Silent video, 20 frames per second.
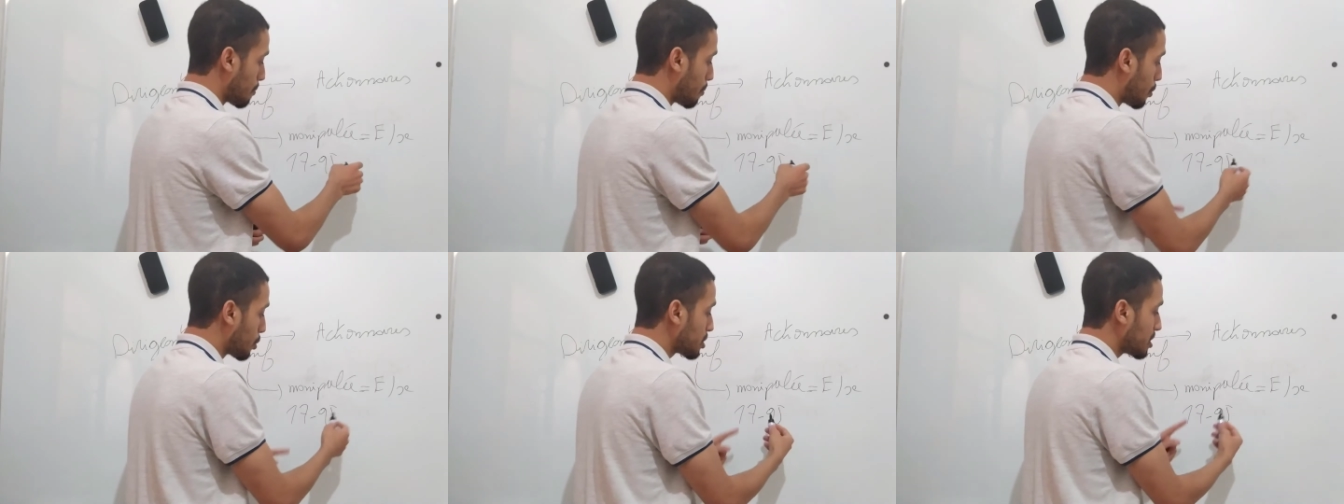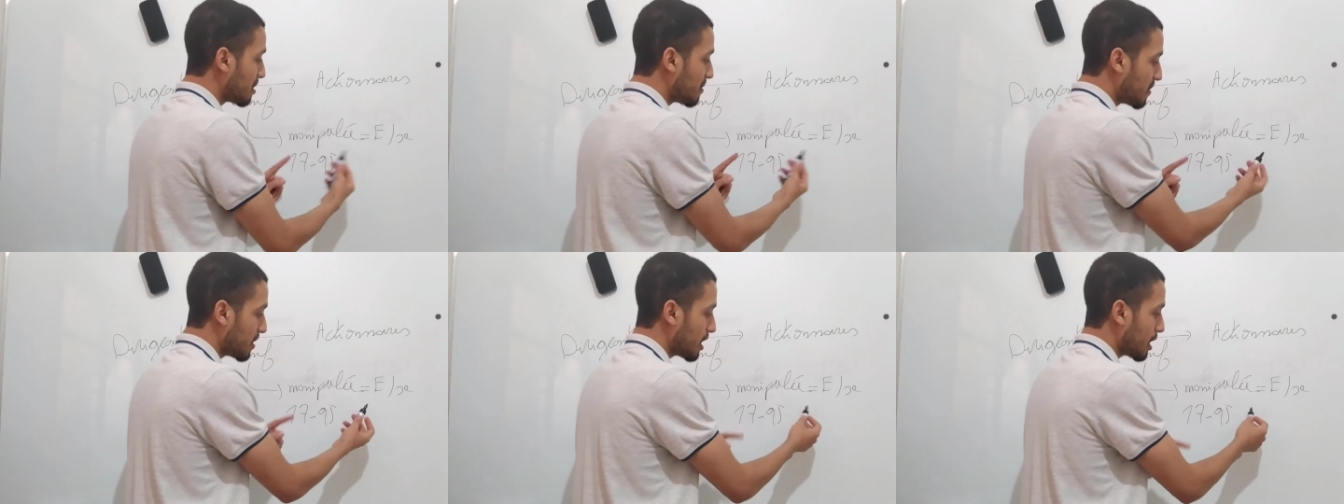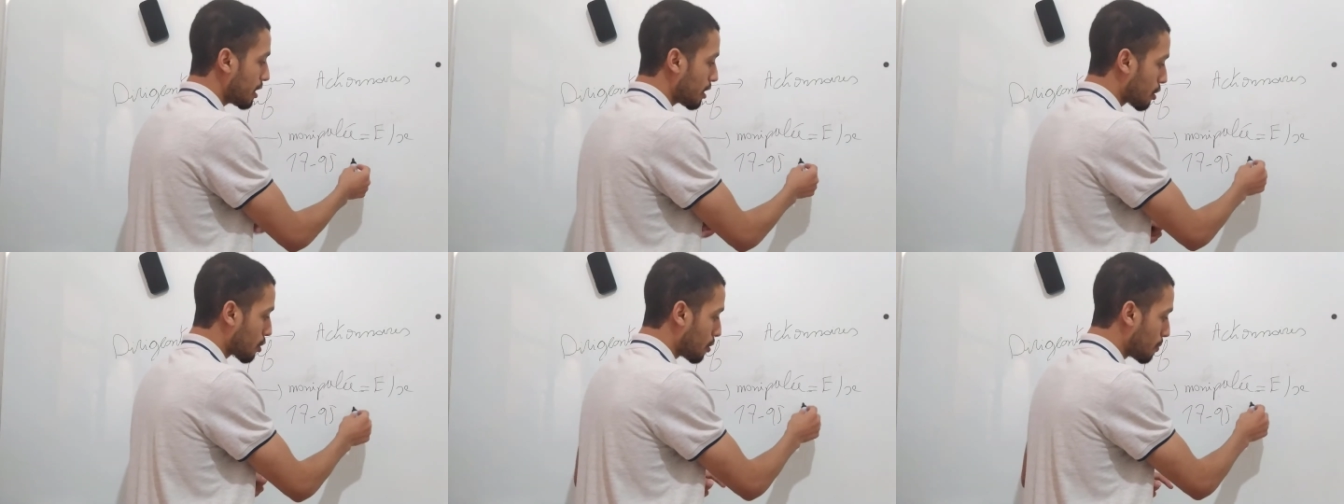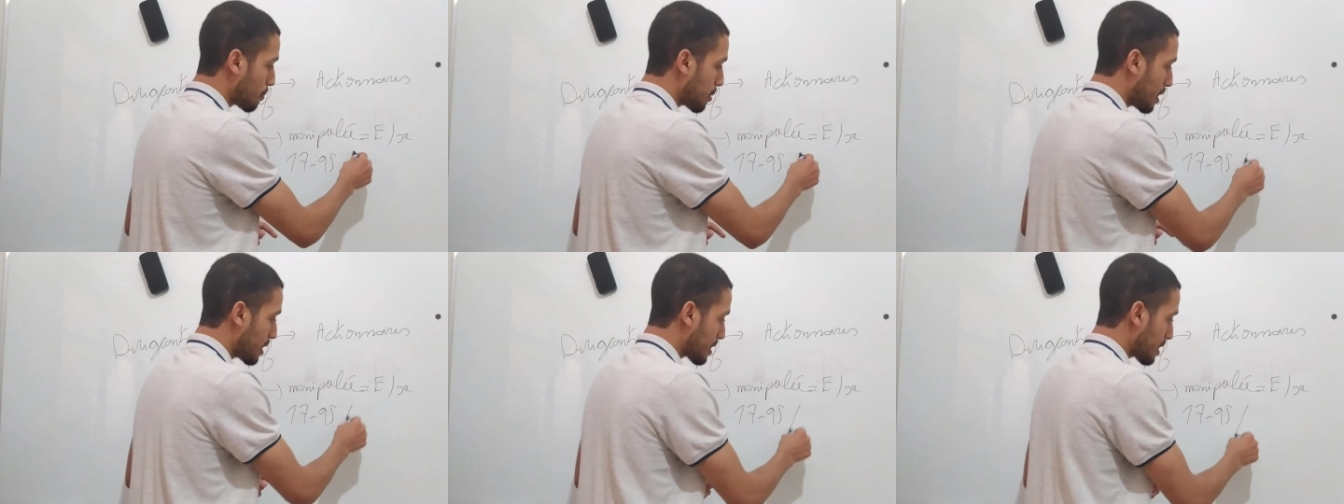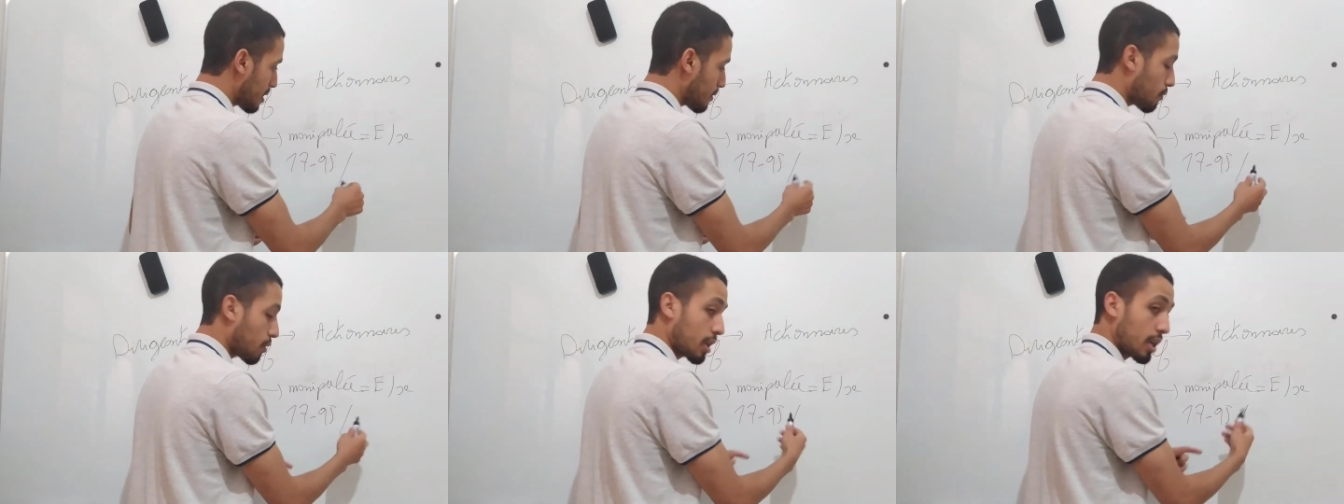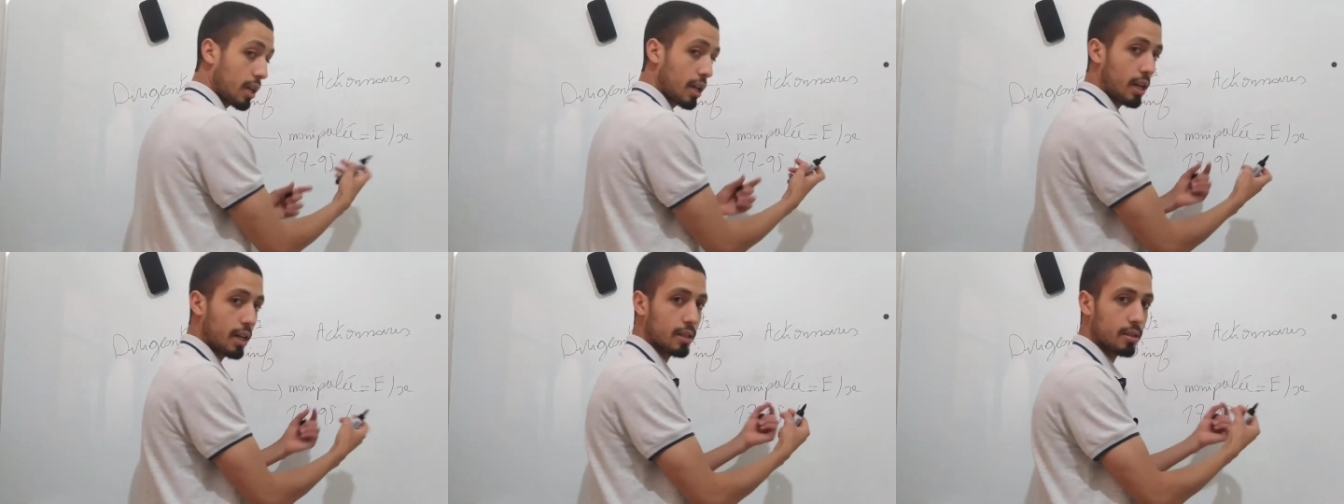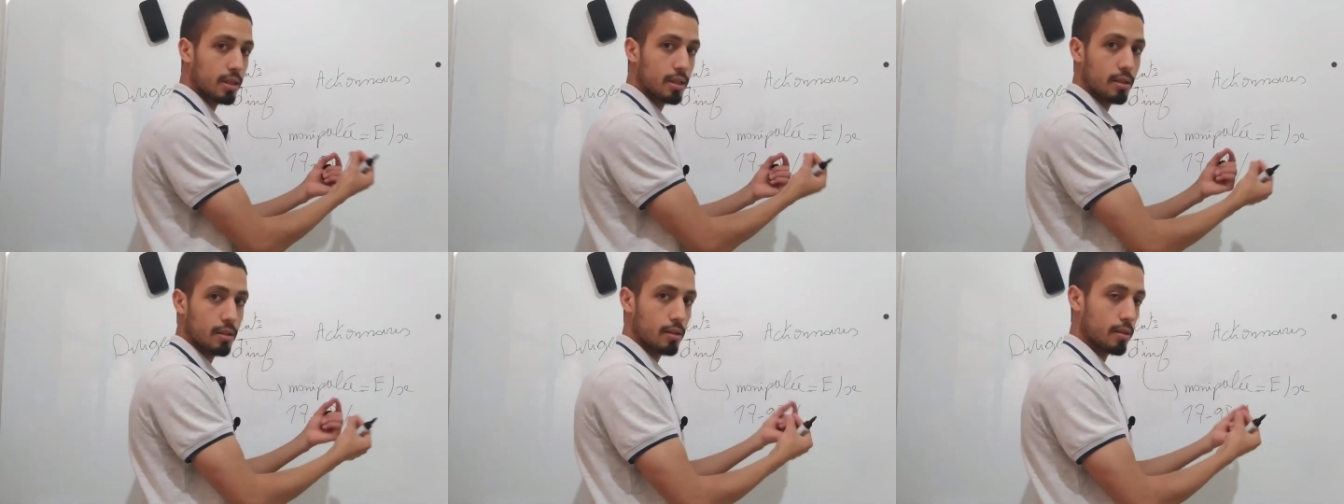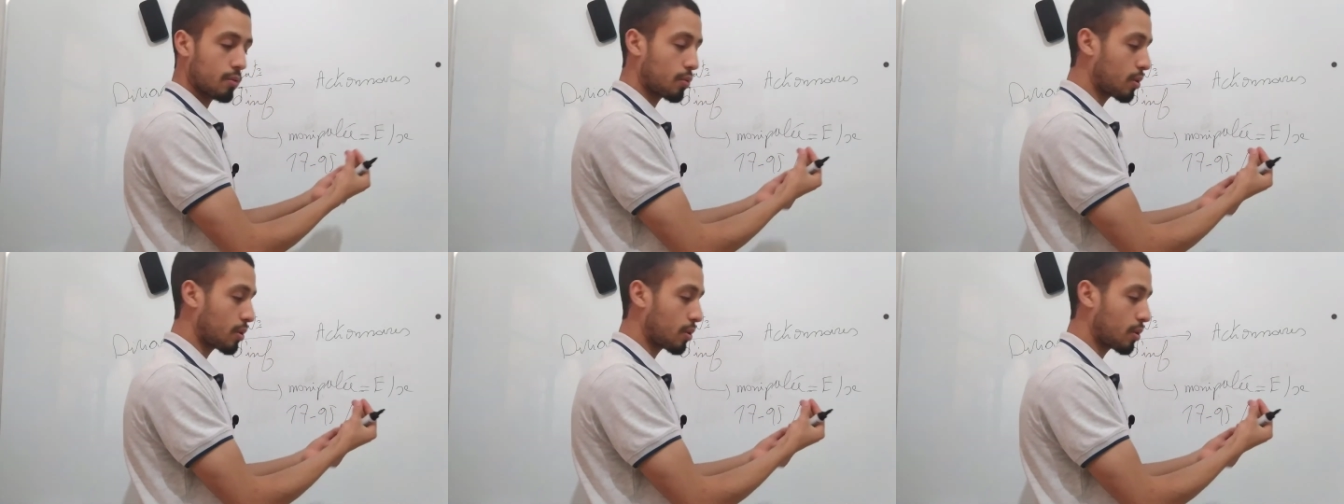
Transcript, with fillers: modifiée et complétée, voilà,